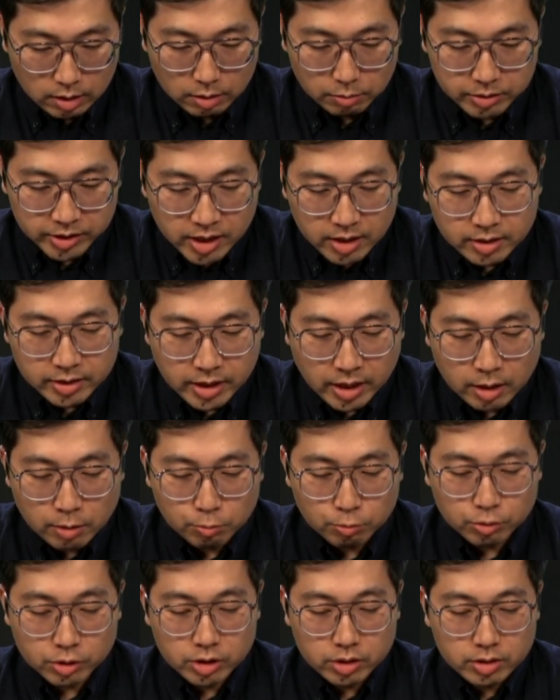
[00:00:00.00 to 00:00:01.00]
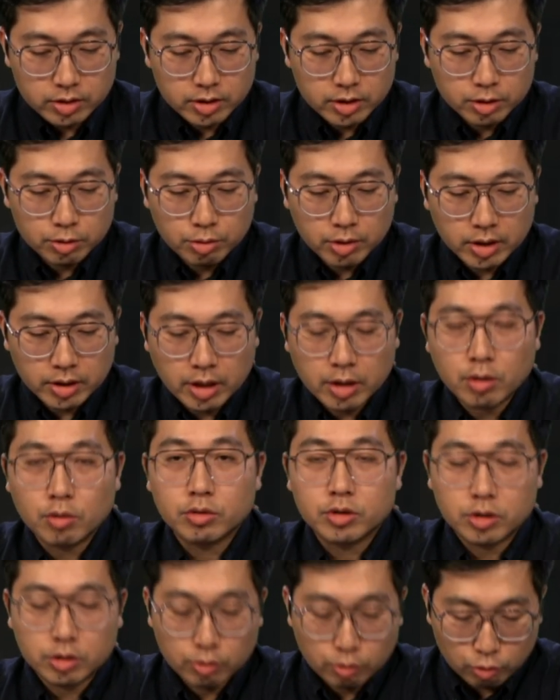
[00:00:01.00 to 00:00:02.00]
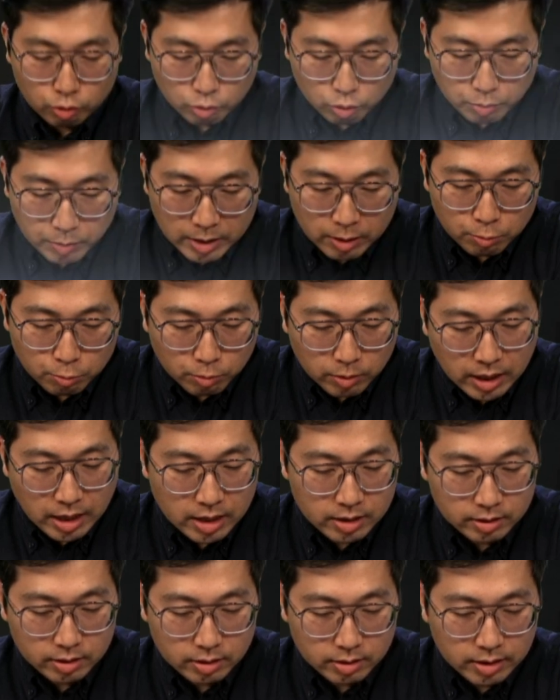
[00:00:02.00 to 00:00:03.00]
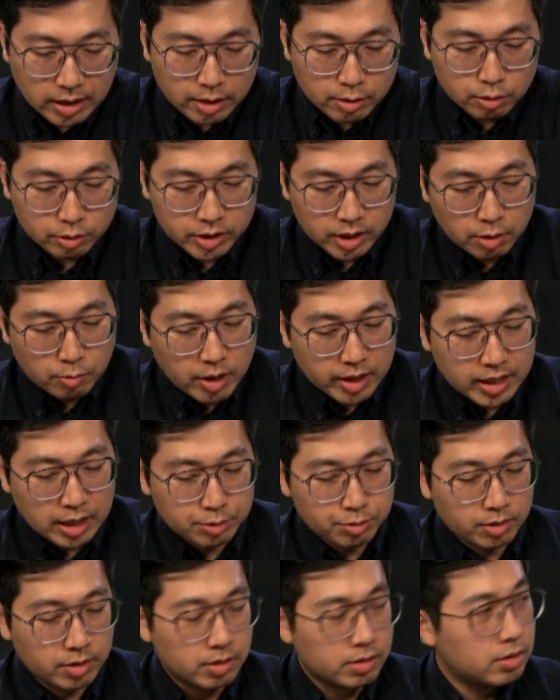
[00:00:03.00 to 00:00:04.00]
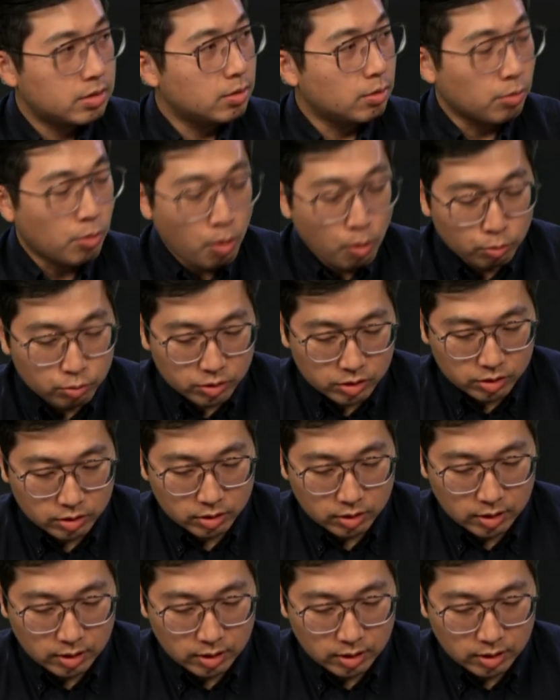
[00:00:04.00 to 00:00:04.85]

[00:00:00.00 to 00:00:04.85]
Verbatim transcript: 现年54岁的殷勇是湖北武汉人，他有清华大学的自动控制